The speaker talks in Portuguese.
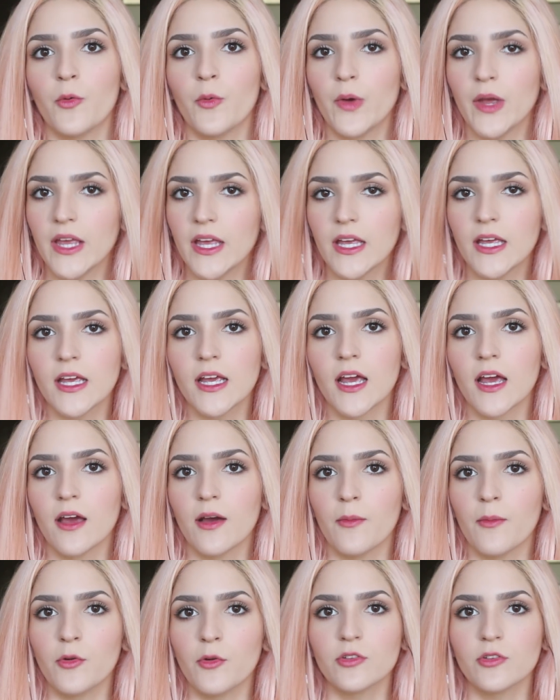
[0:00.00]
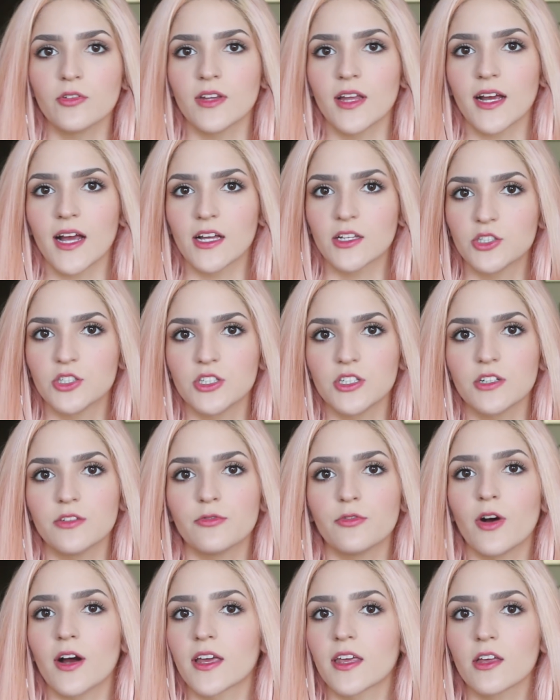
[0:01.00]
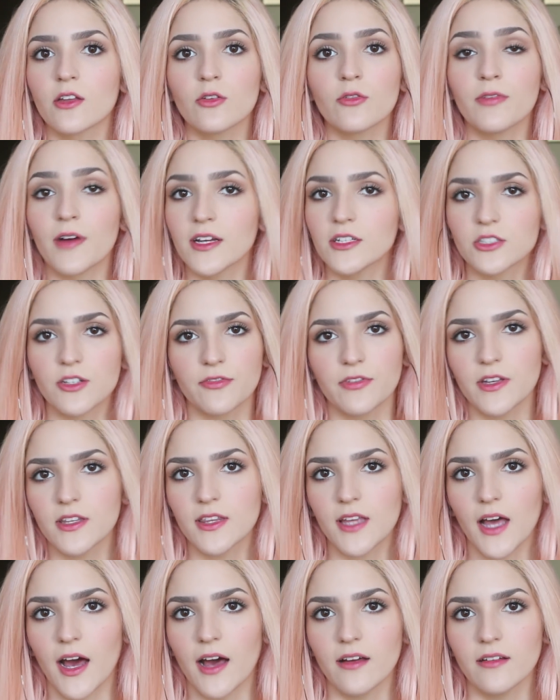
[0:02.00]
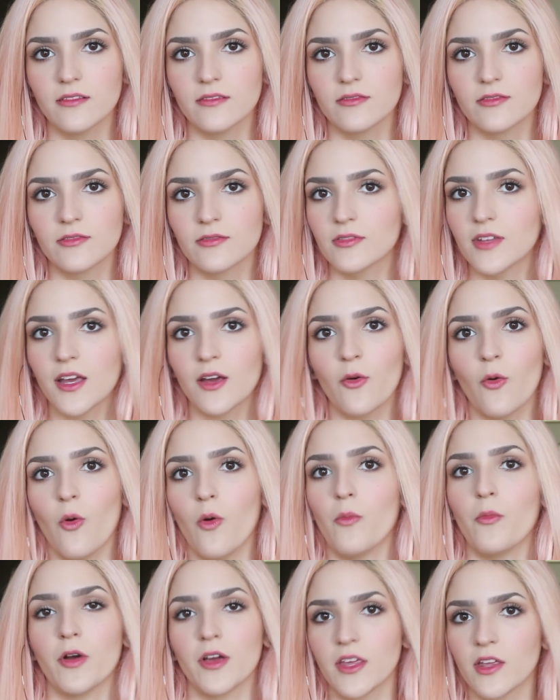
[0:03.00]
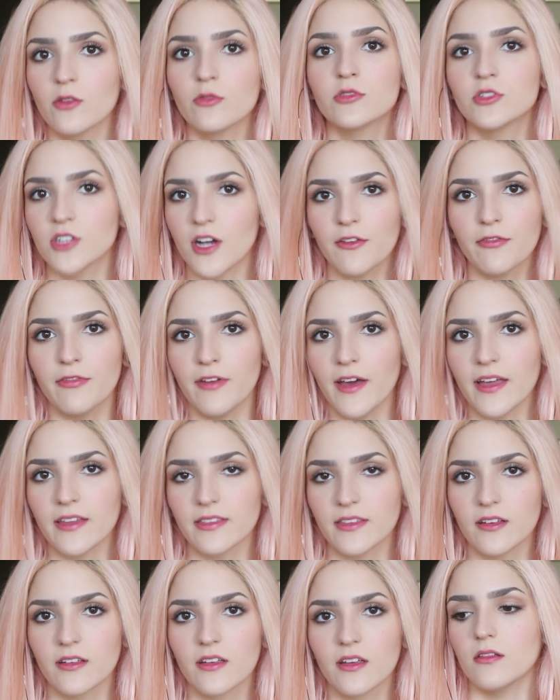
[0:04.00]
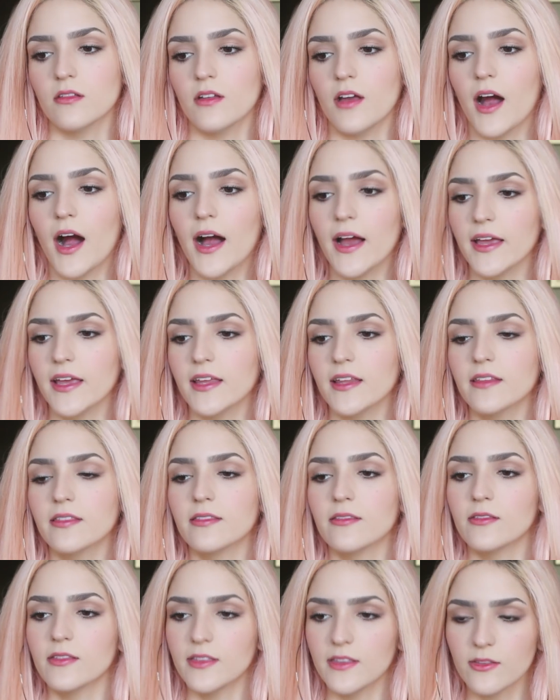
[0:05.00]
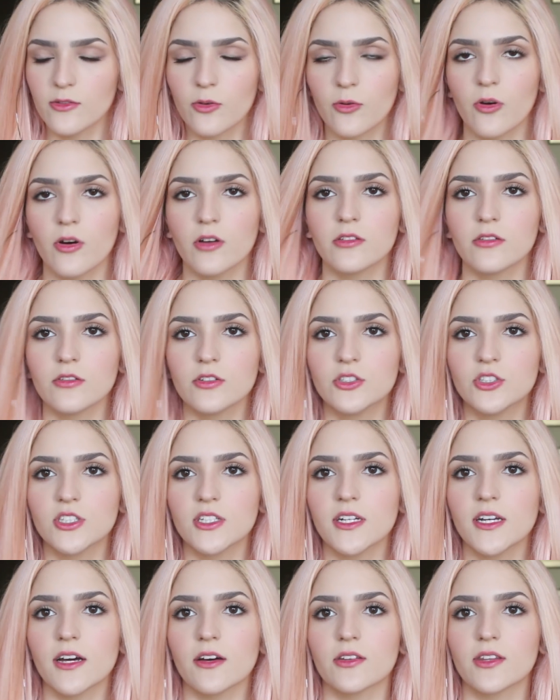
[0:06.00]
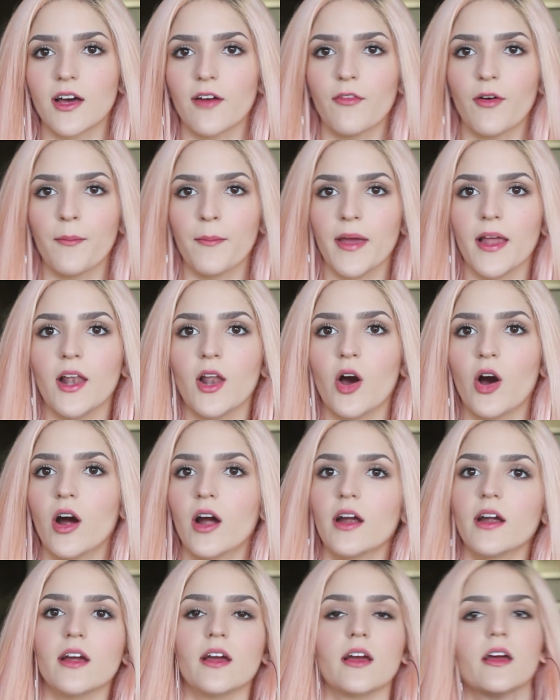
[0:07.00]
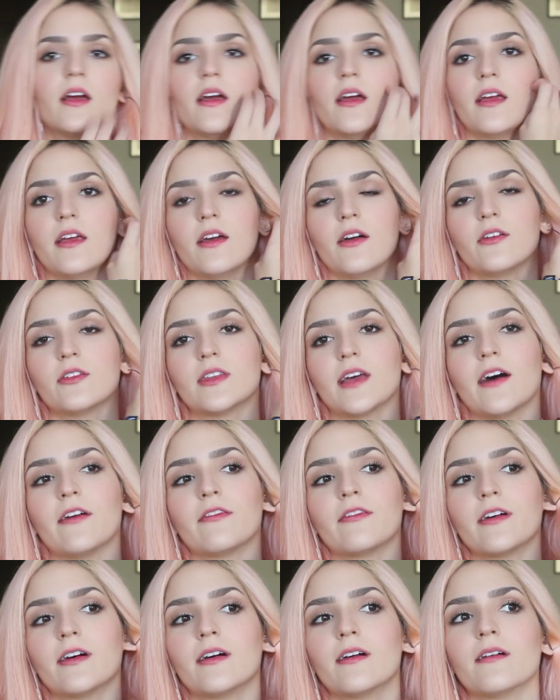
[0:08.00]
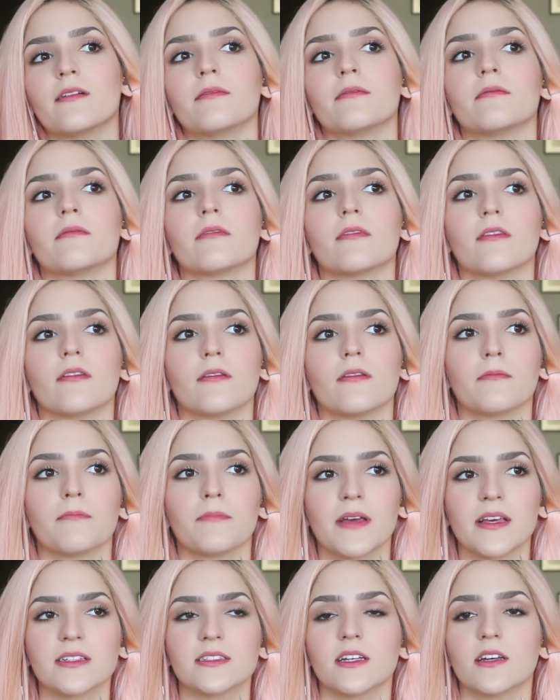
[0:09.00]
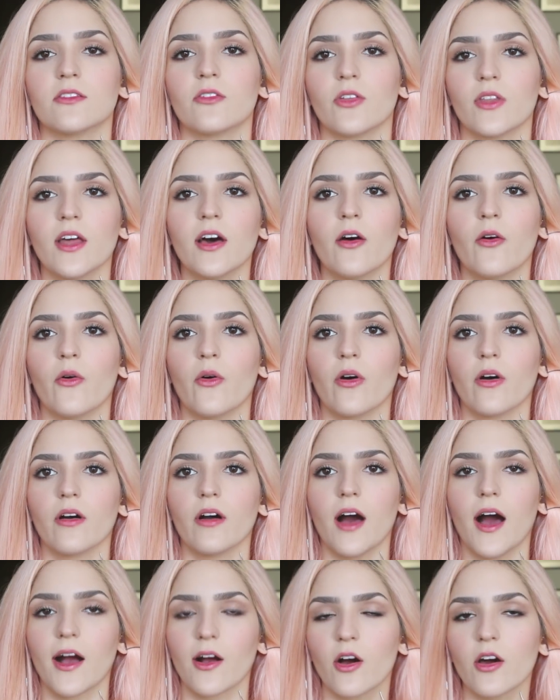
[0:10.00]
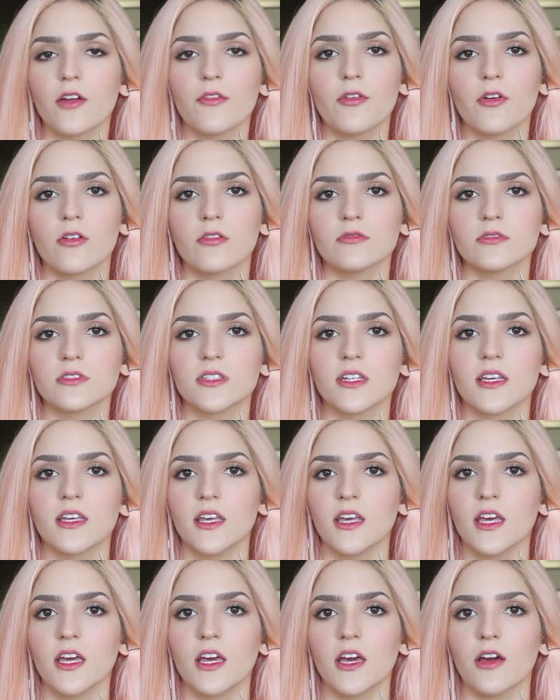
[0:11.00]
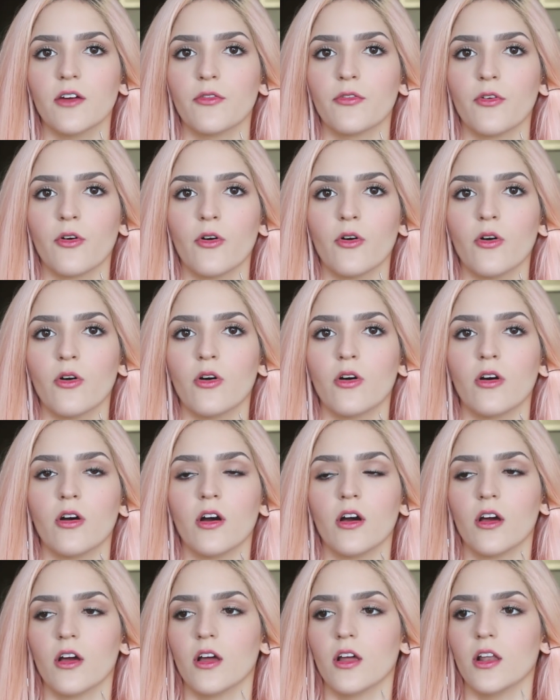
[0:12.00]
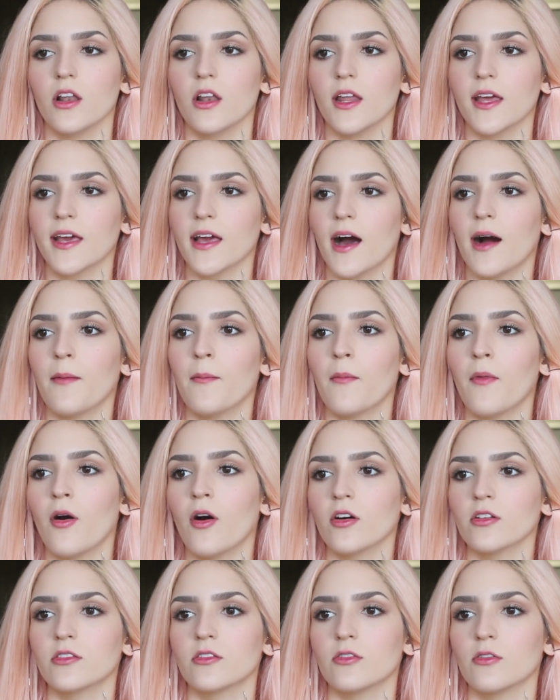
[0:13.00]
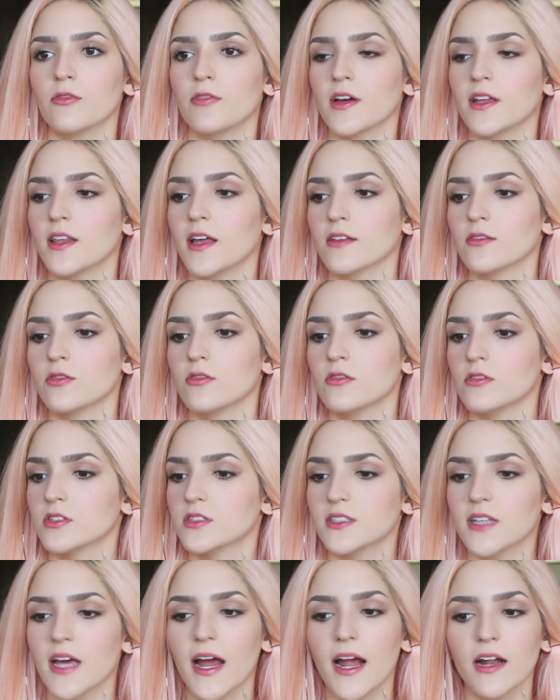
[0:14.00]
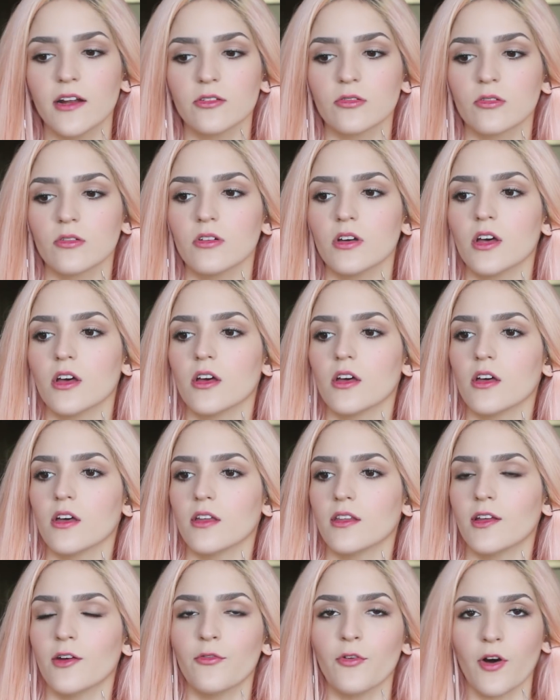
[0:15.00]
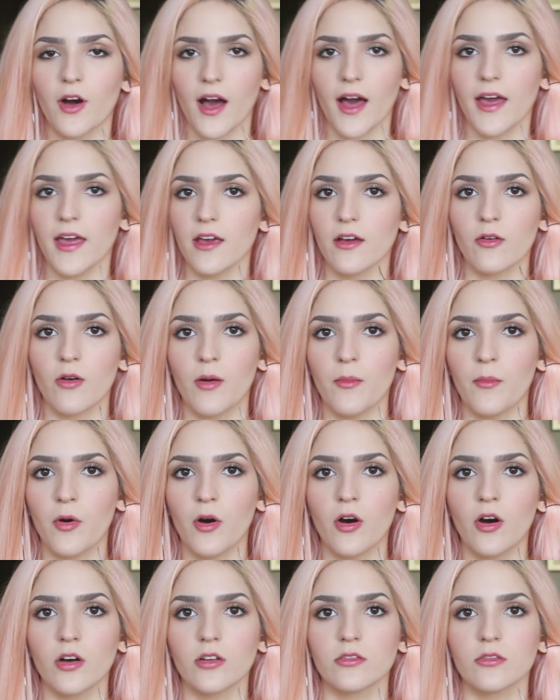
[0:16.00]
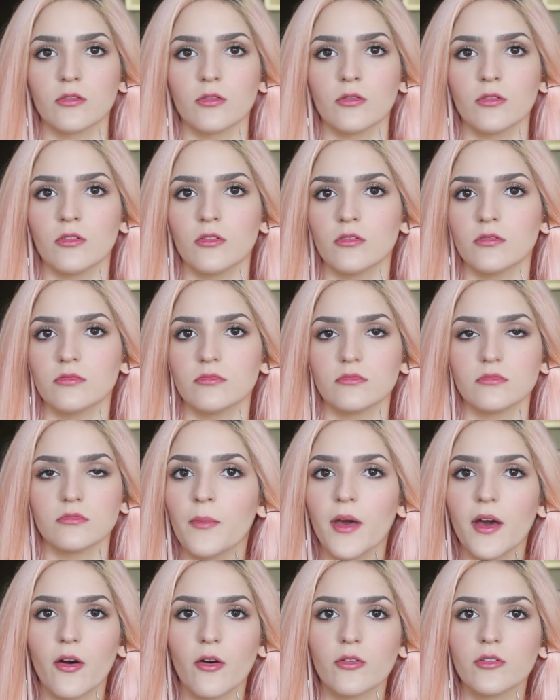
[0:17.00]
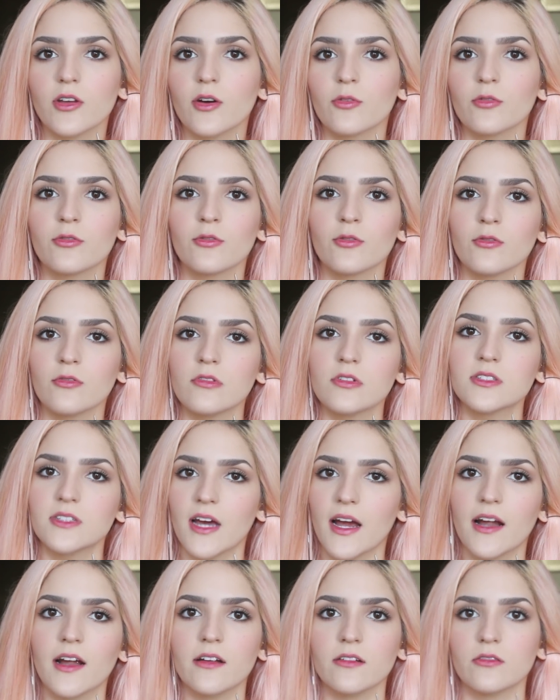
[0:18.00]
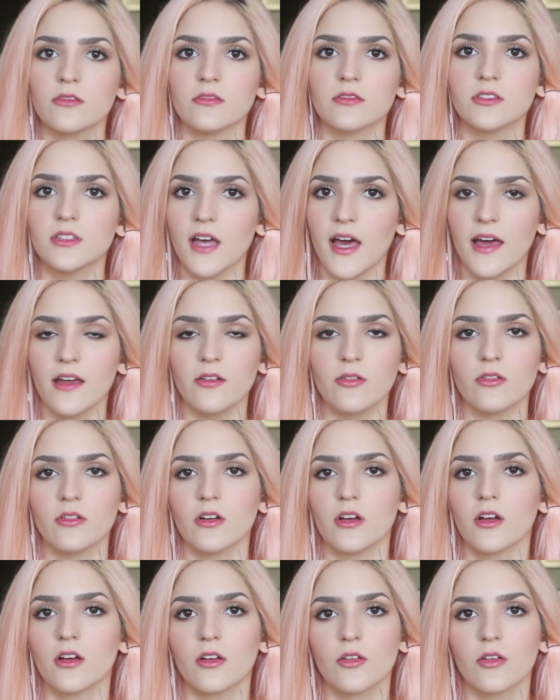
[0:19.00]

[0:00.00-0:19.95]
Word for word: ruim, muito negativo, aquilo vai te afetar. Não tem como, aquilo te afeta. Aí no outro dia eu tava melhor e eu tava pensando, não, agora eu vou conseguir, eu vou ligar a moto, vai dar tudo certo, não vou cair com a moto. E meu, deu tudo certo, sério.